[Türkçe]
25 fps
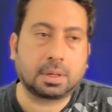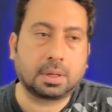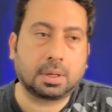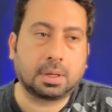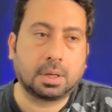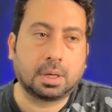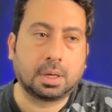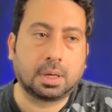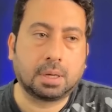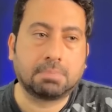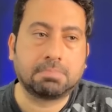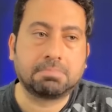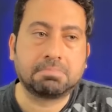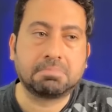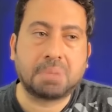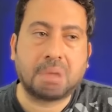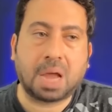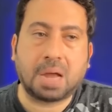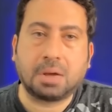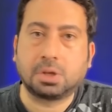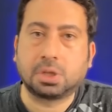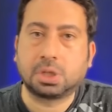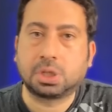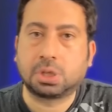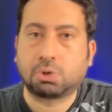E,
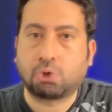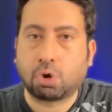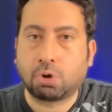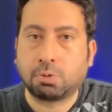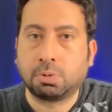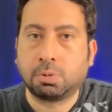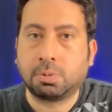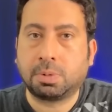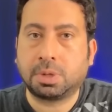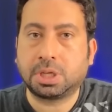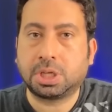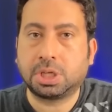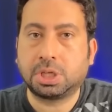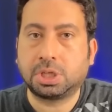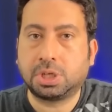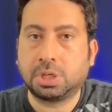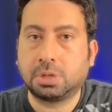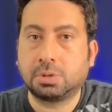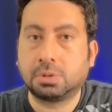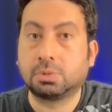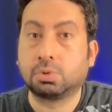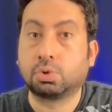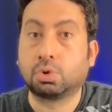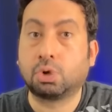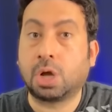yani skor bulmak
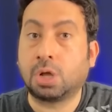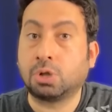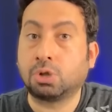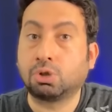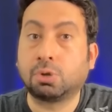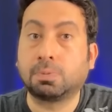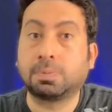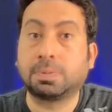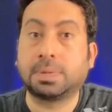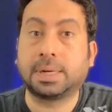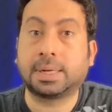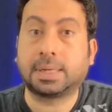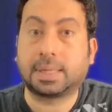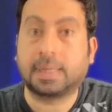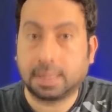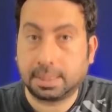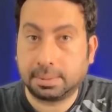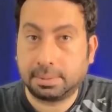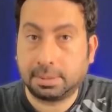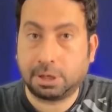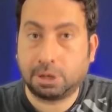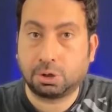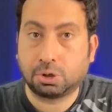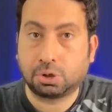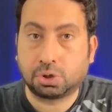için duran toplara
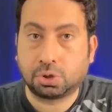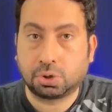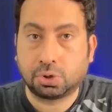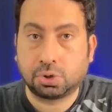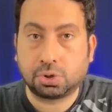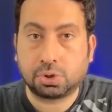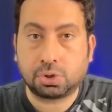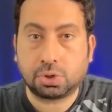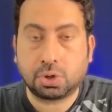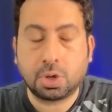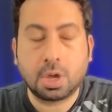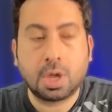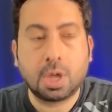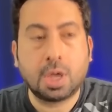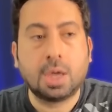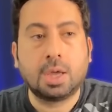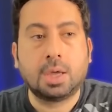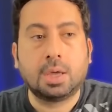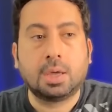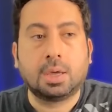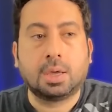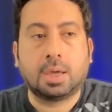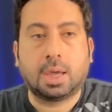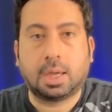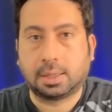kalabiliyorsunuz.
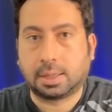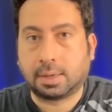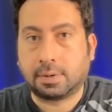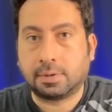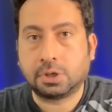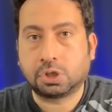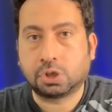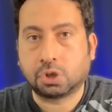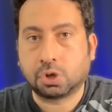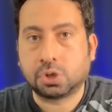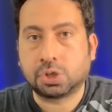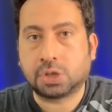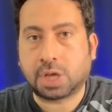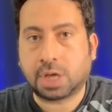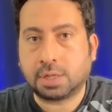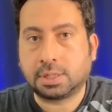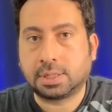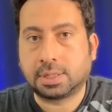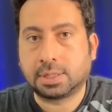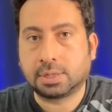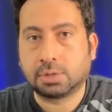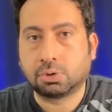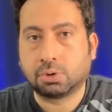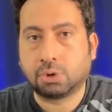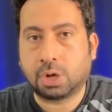E, Davinson
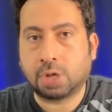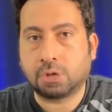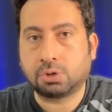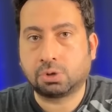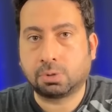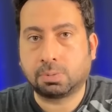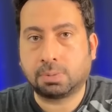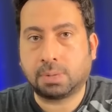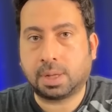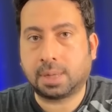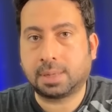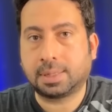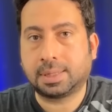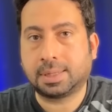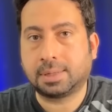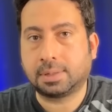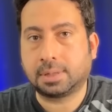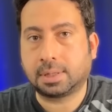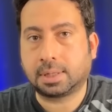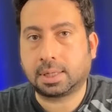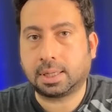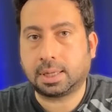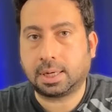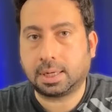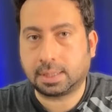Sanchez'in duran toplarda ne
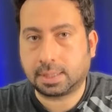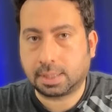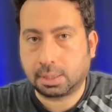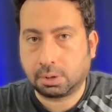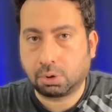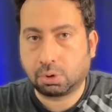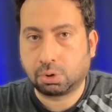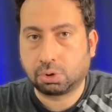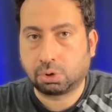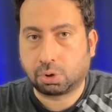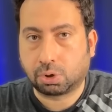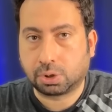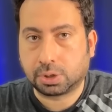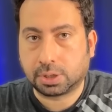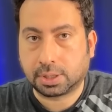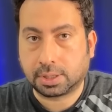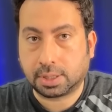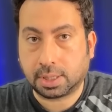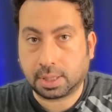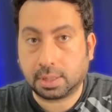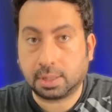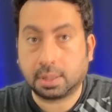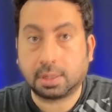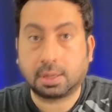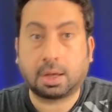kadar etkili olduğu
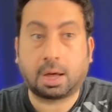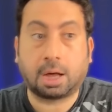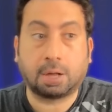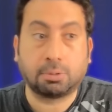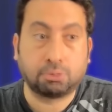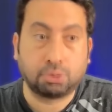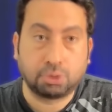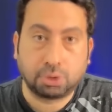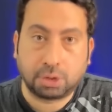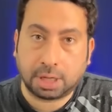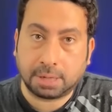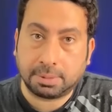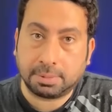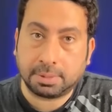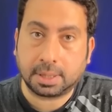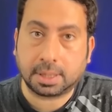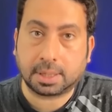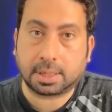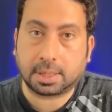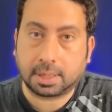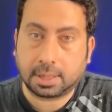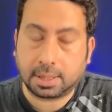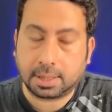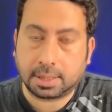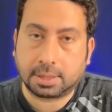ortada. Abdülkerim'in ne
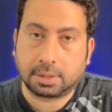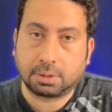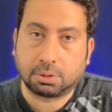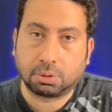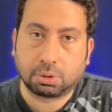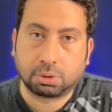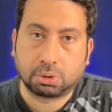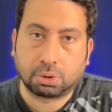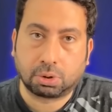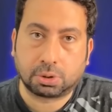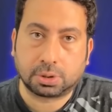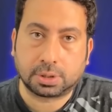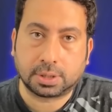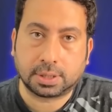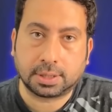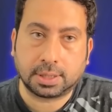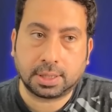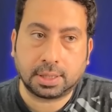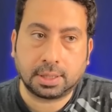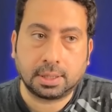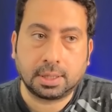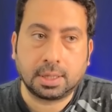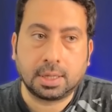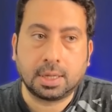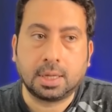kadar etkili olduğu ortada.
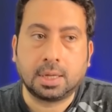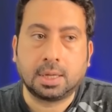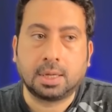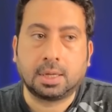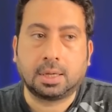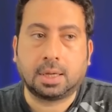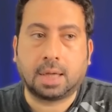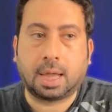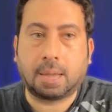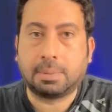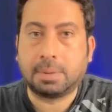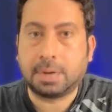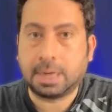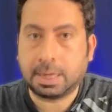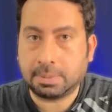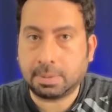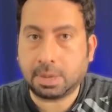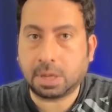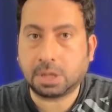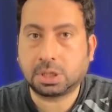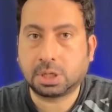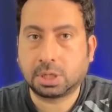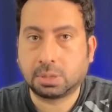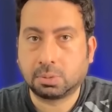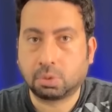Yani e, milli
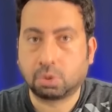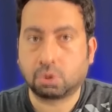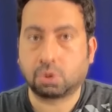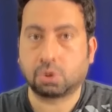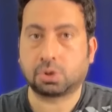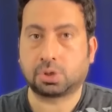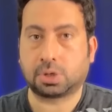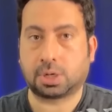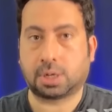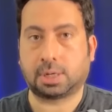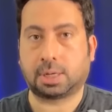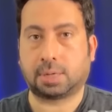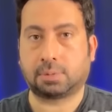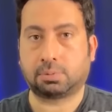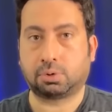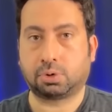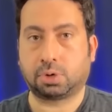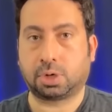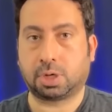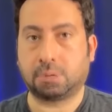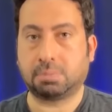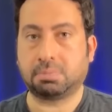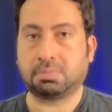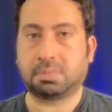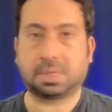maçta da bunu gösterdi
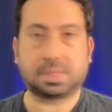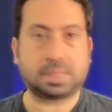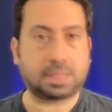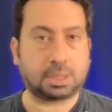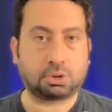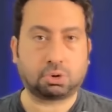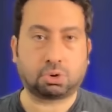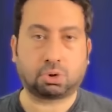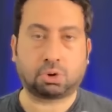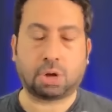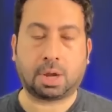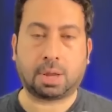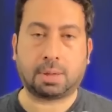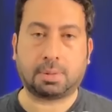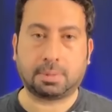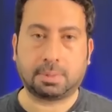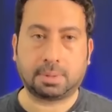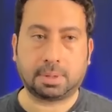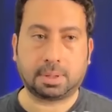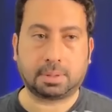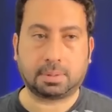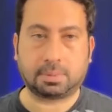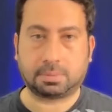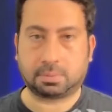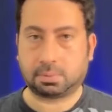Abdülkerim. Mesela çok önemli
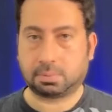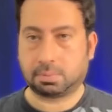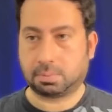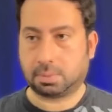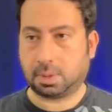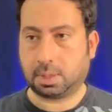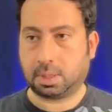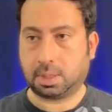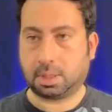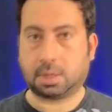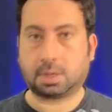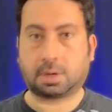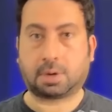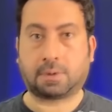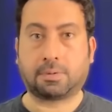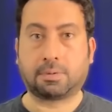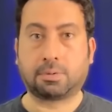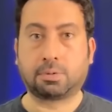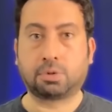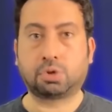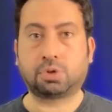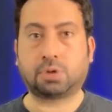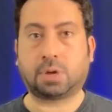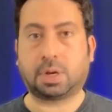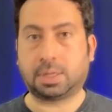bir e, kafa
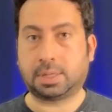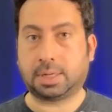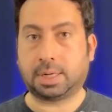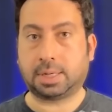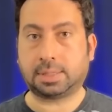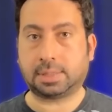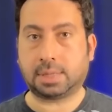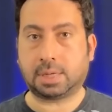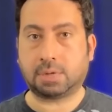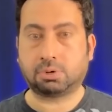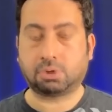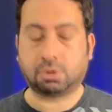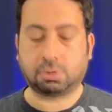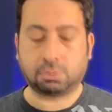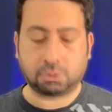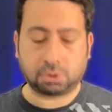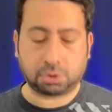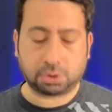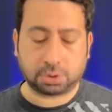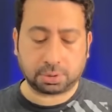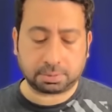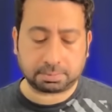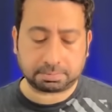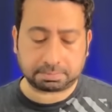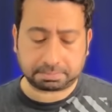vuruşu var. Direkten
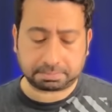dönmüştü.